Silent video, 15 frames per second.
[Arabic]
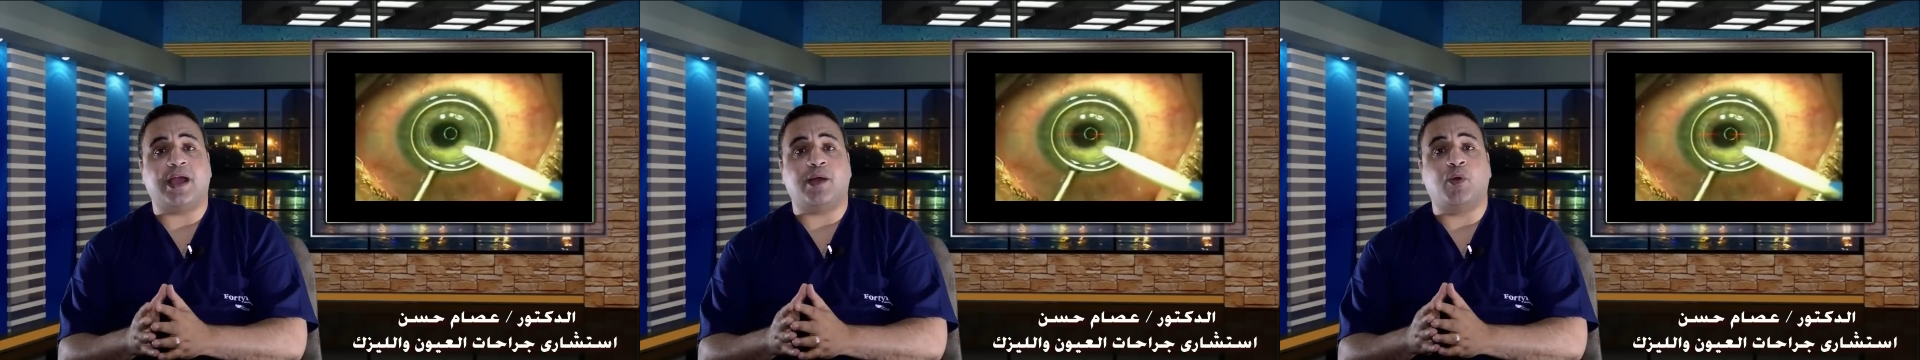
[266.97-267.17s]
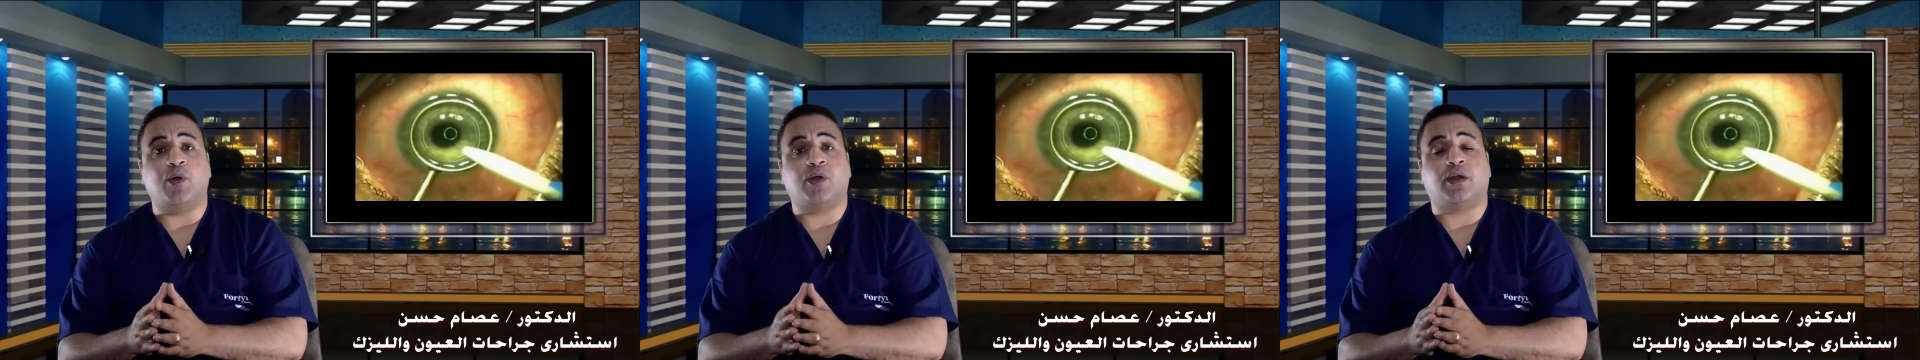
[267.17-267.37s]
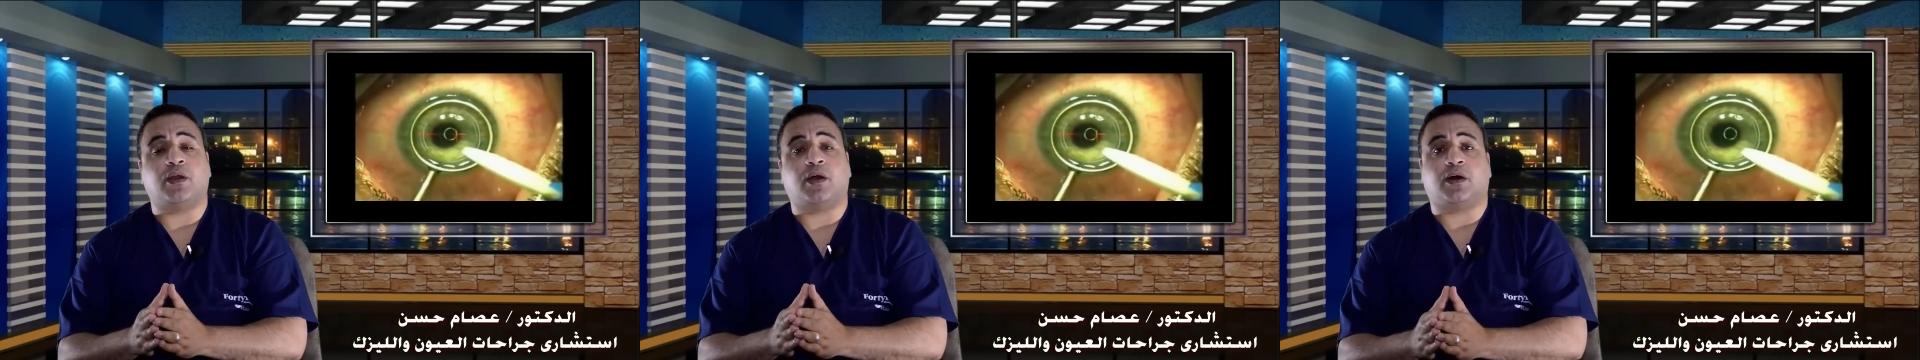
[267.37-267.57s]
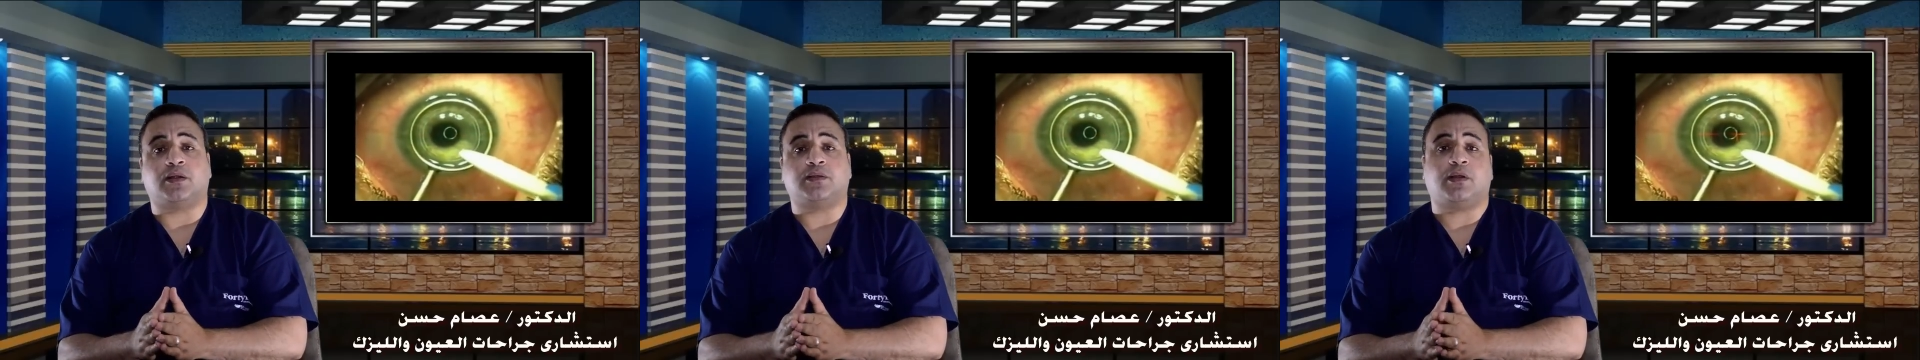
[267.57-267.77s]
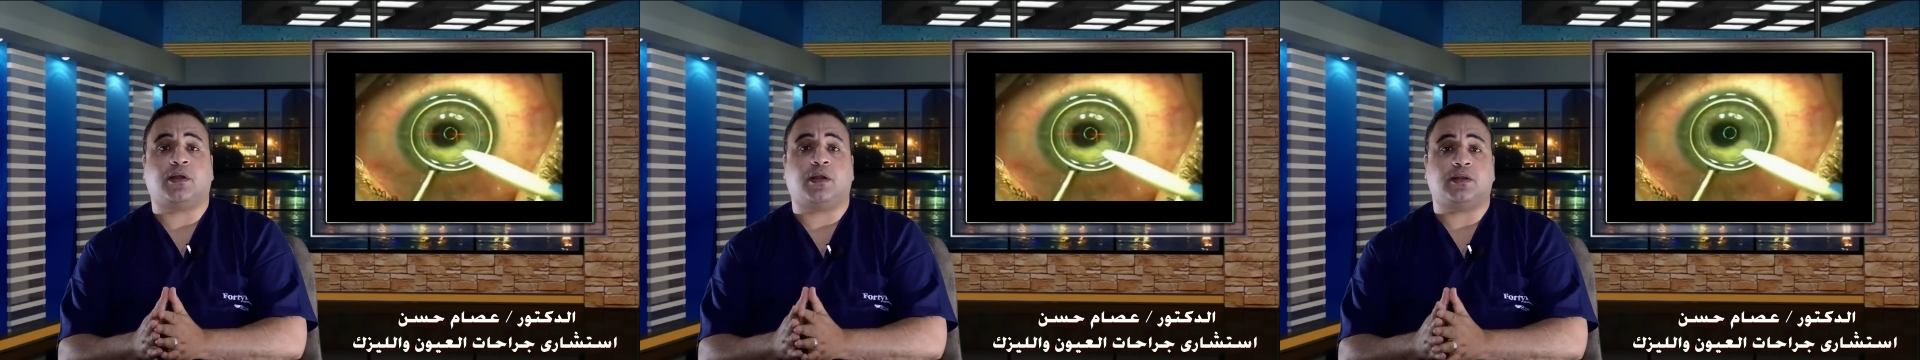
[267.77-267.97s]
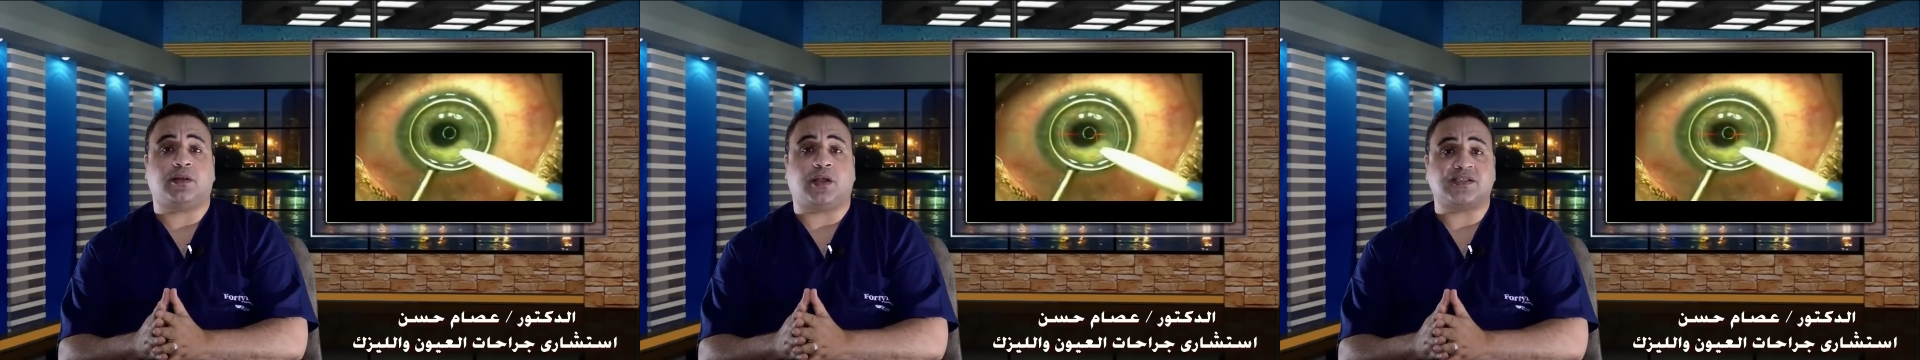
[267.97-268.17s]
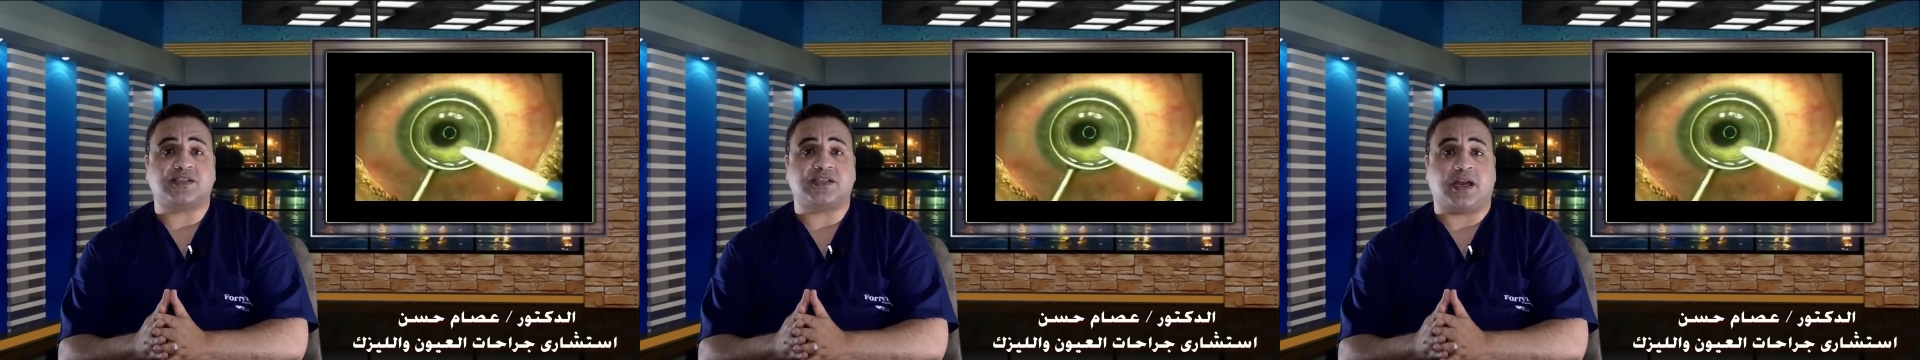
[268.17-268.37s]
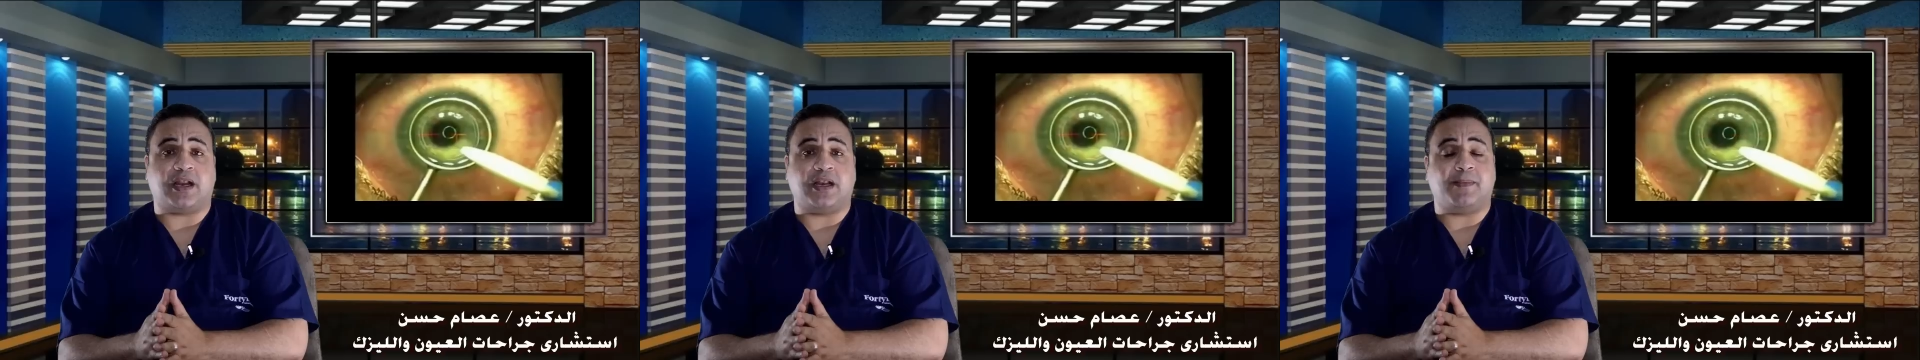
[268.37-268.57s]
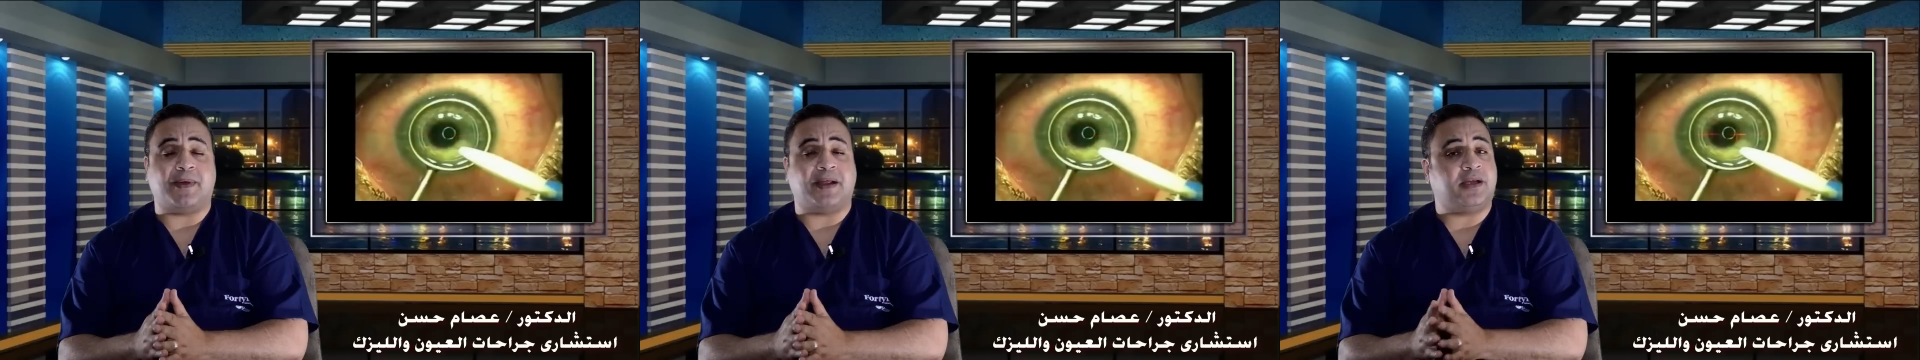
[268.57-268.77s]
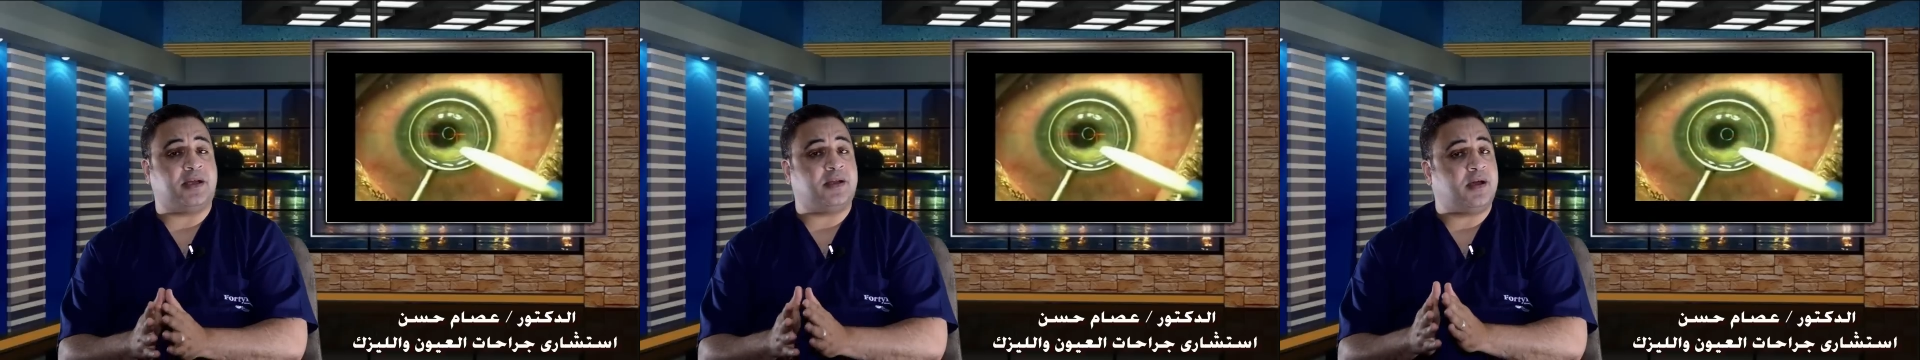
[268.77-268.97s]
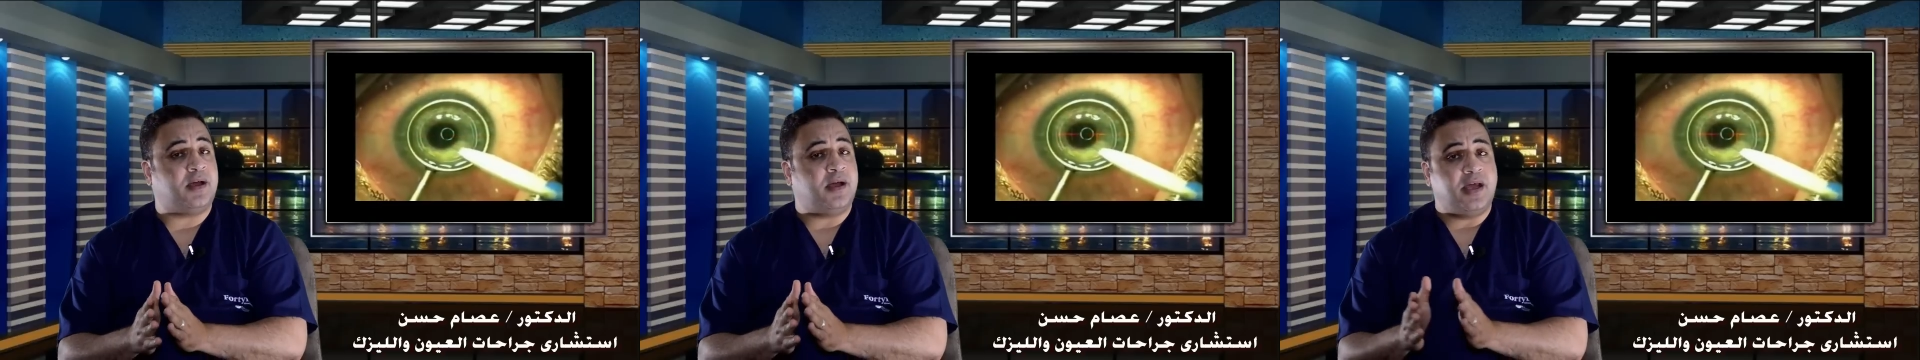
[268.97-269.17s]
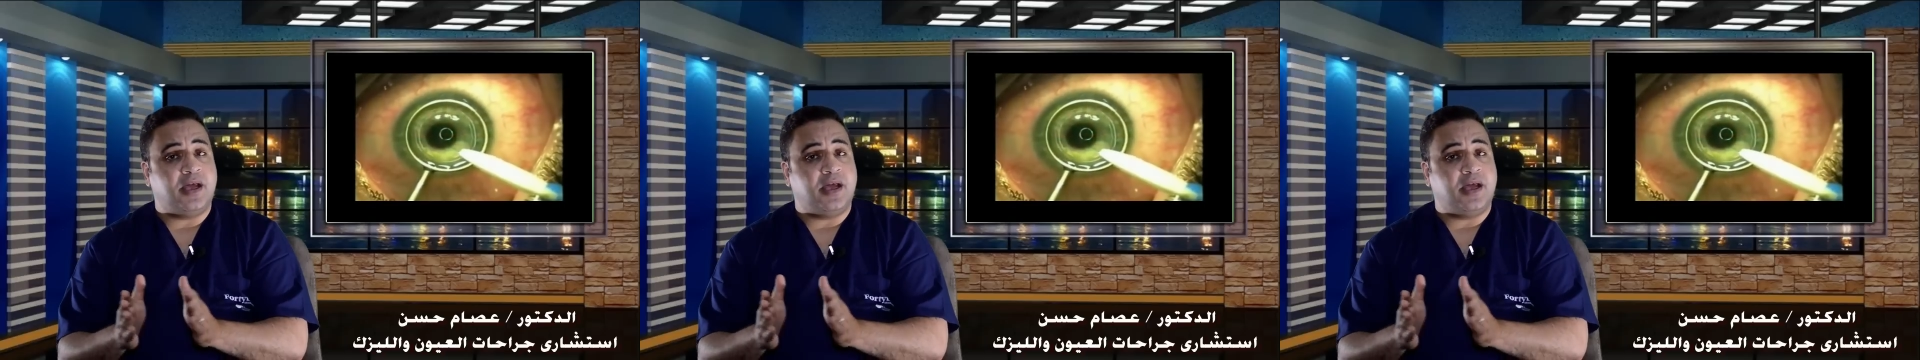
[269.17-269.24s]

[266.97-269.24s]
ممكن لا قدر الله تاثر عليه بعد كده